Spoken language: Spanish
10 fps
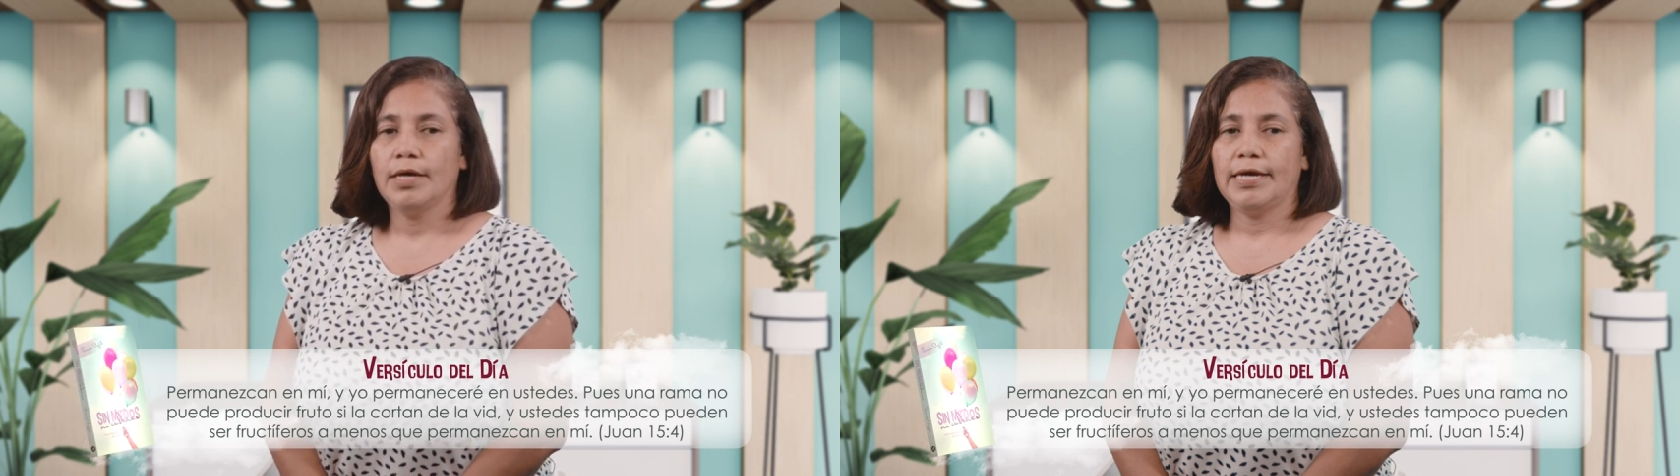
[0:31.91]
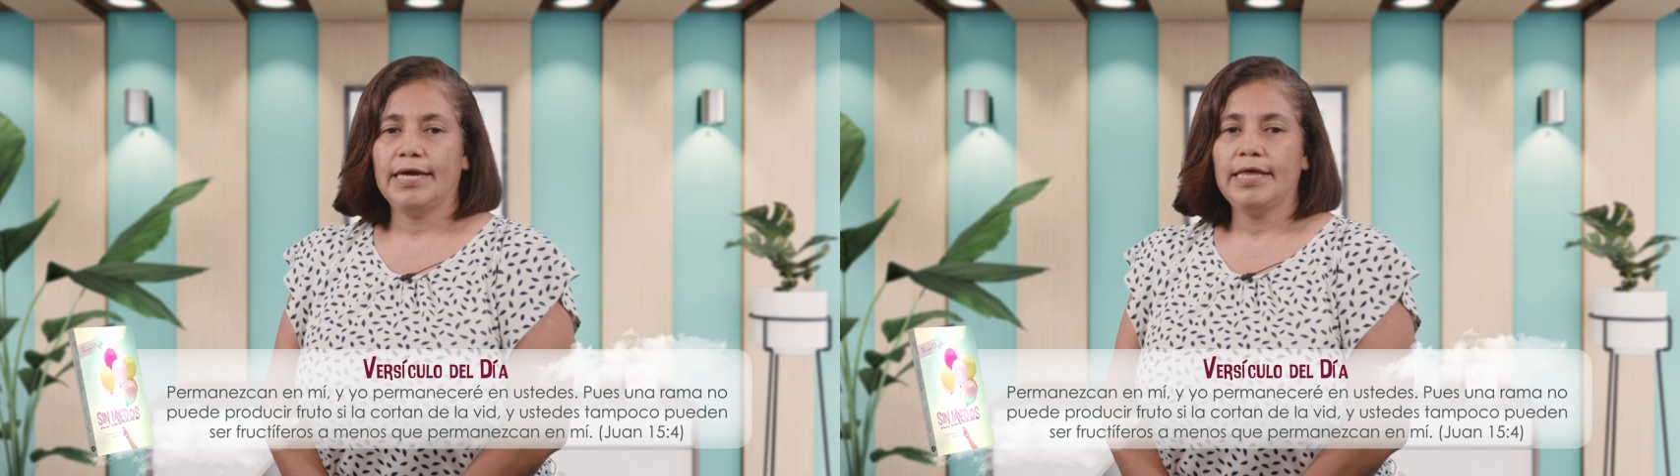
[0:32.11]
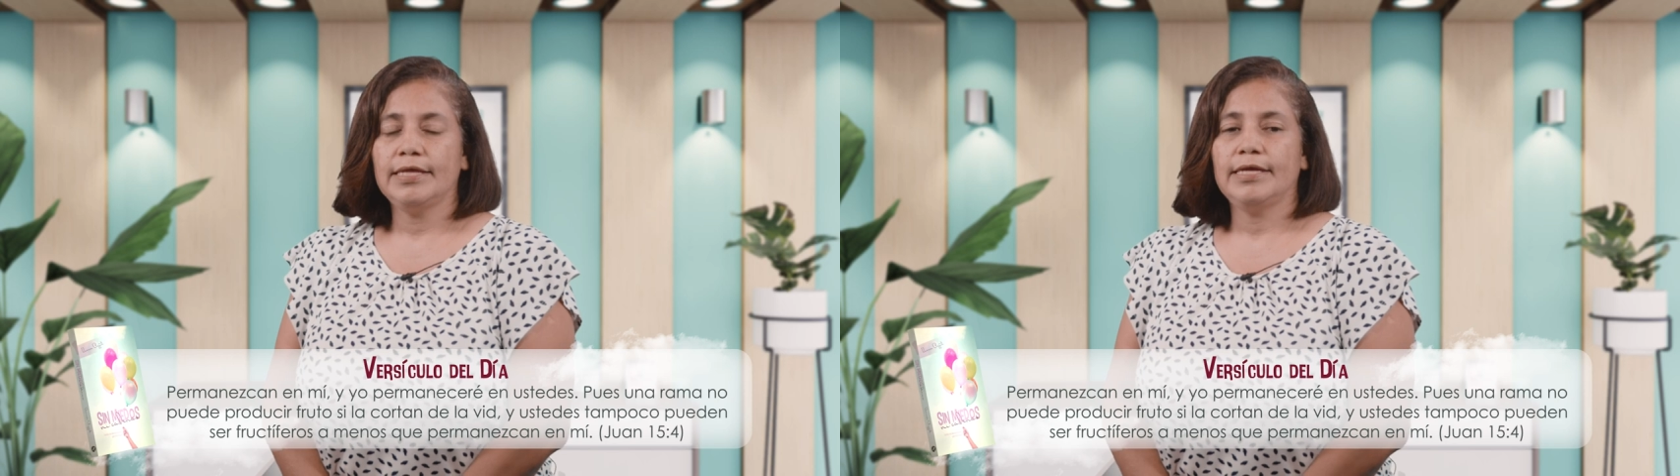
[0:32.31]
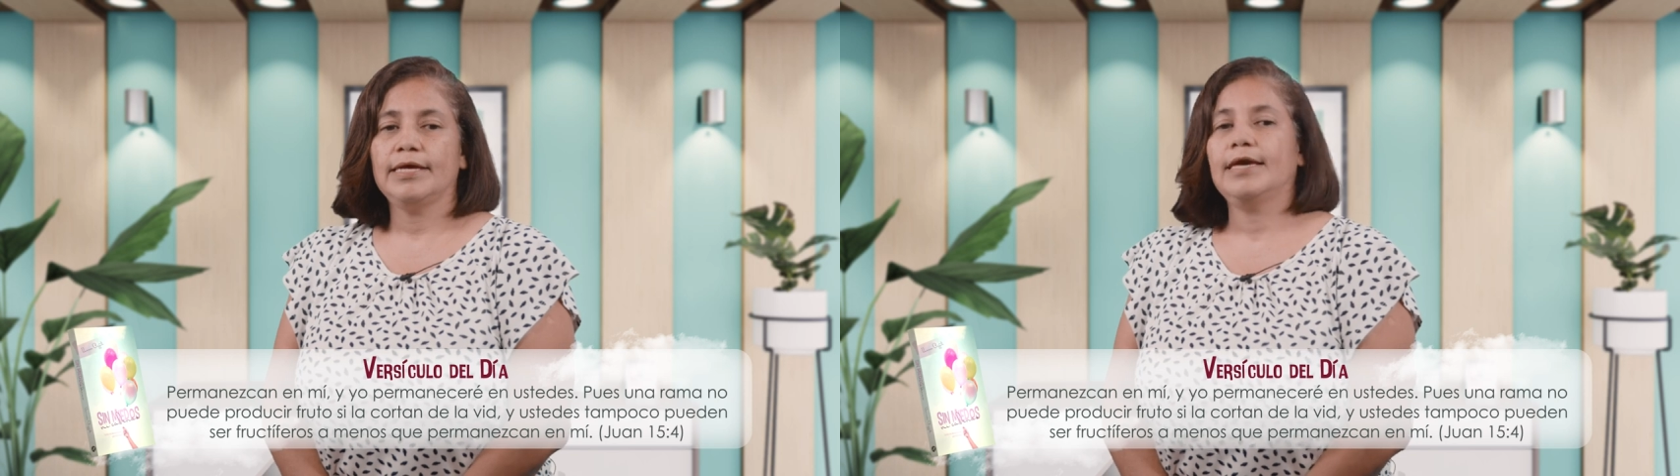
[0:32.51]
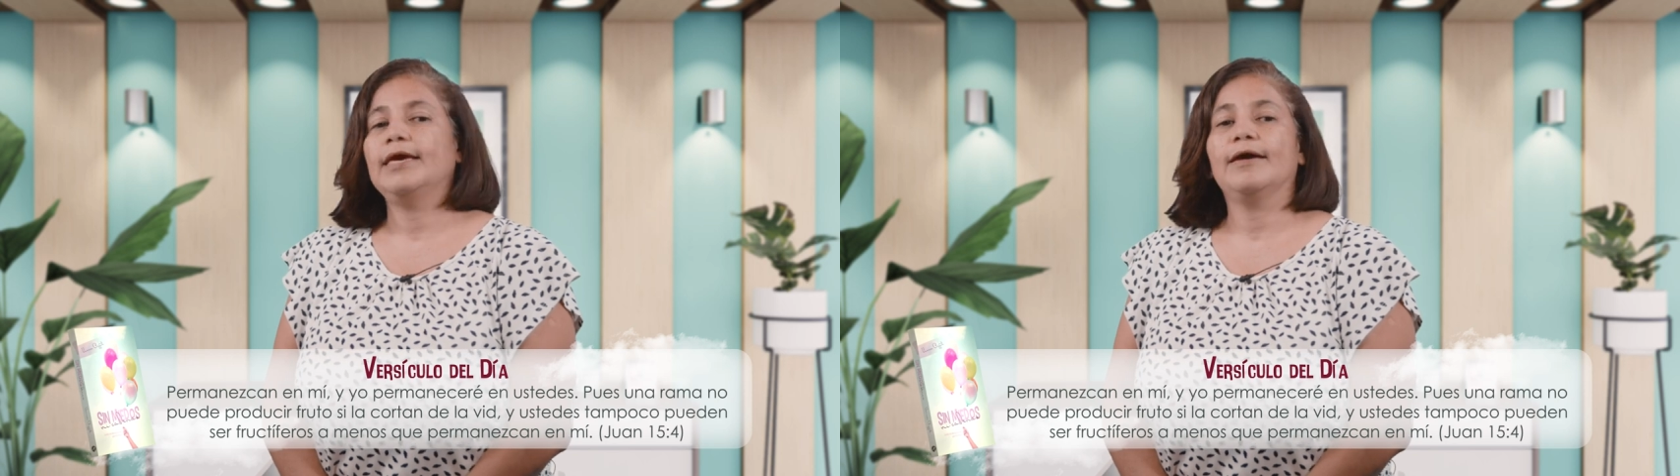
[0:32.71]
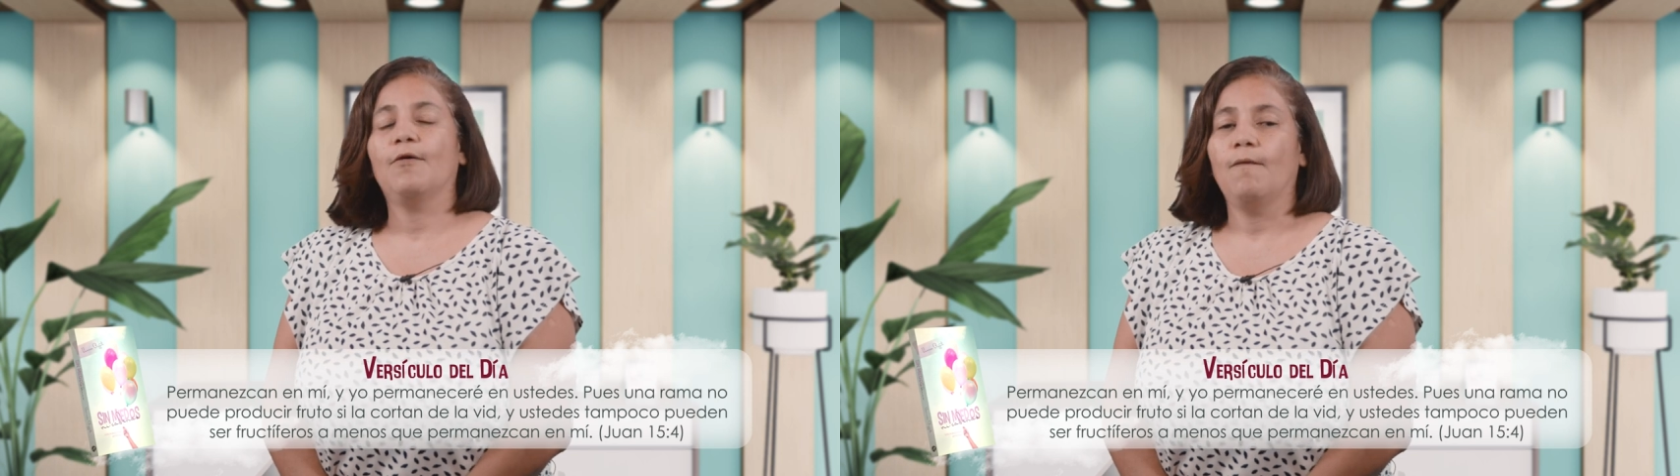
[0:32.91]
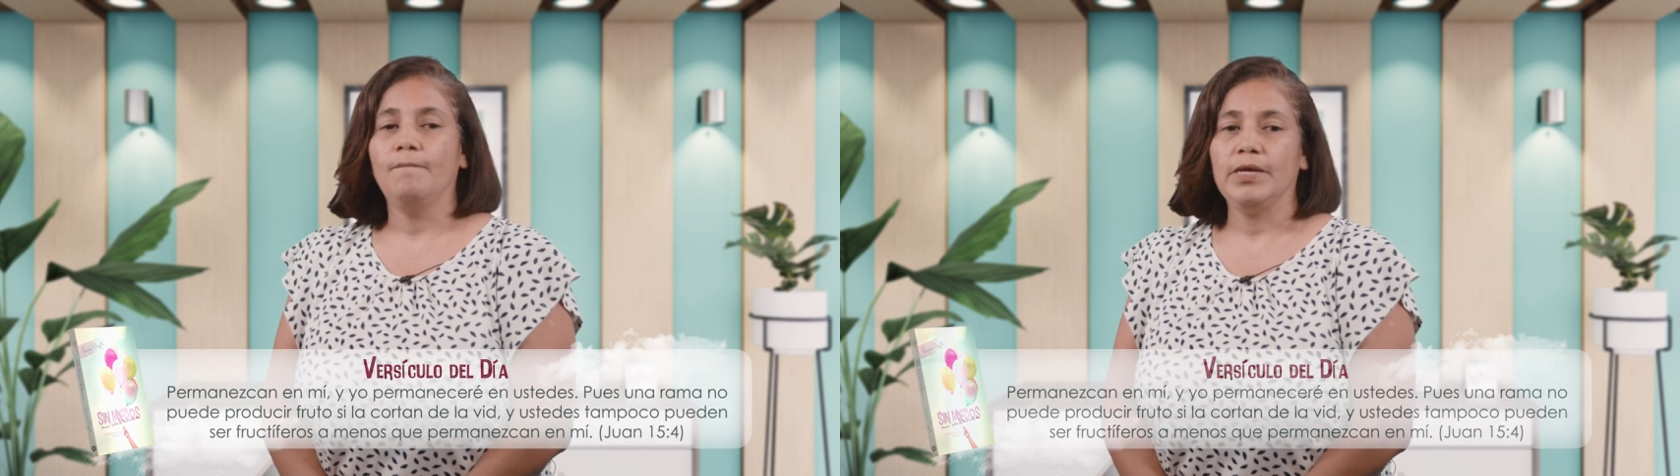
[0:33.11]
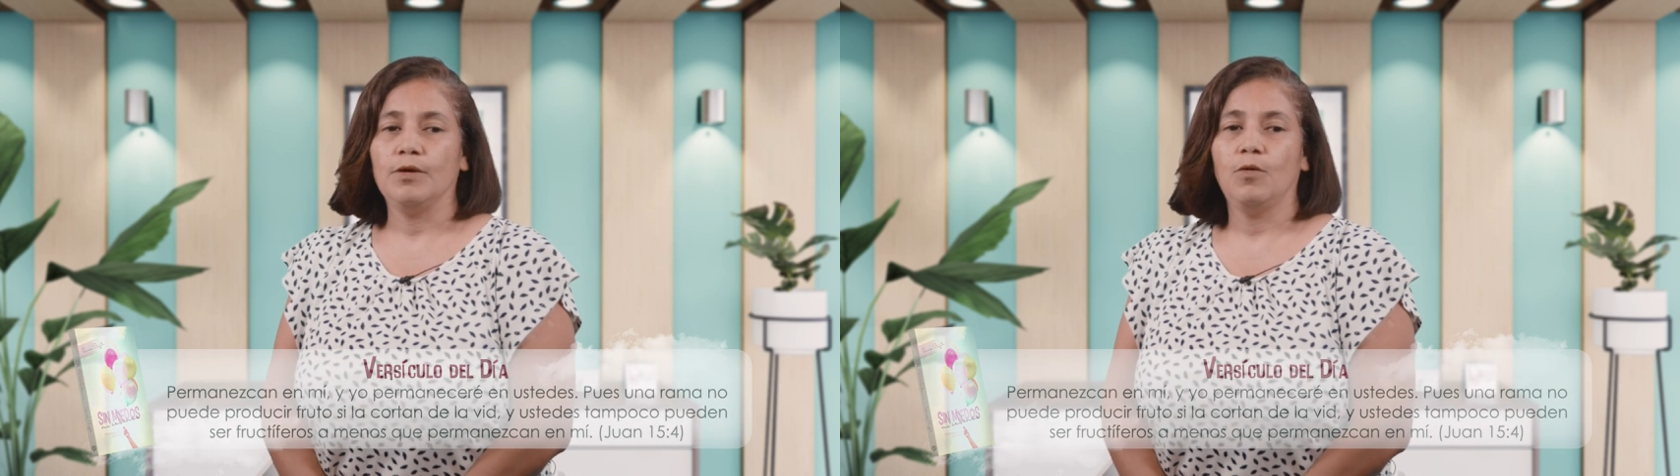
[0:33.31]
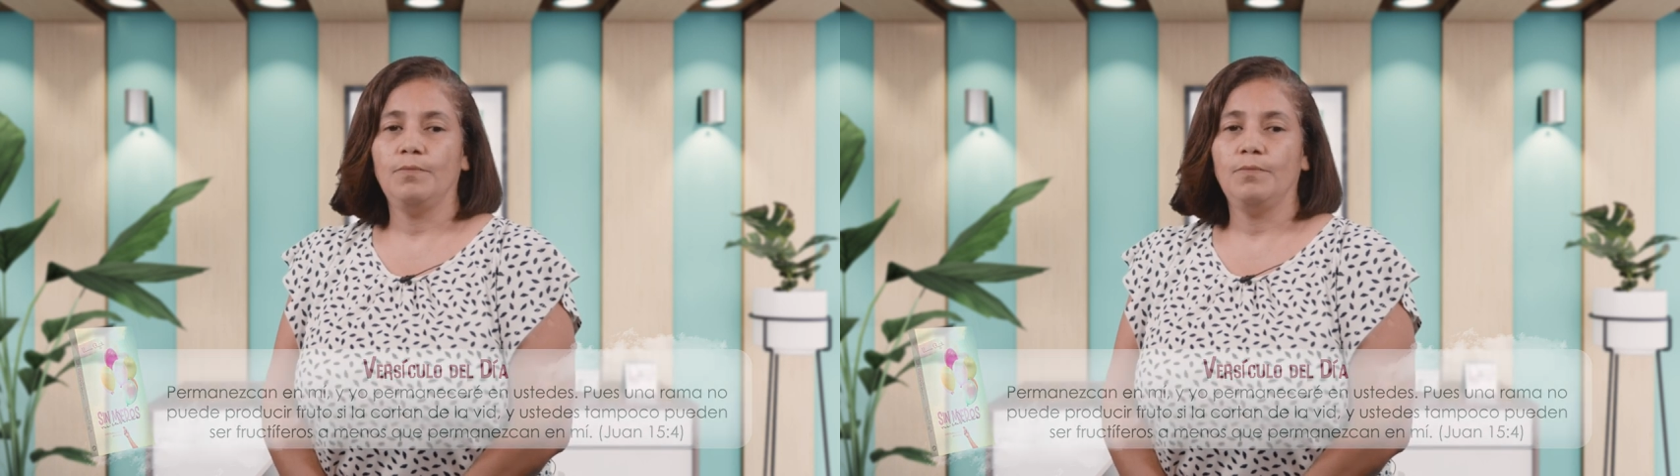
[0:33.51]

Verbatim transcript: Quédate conmigo.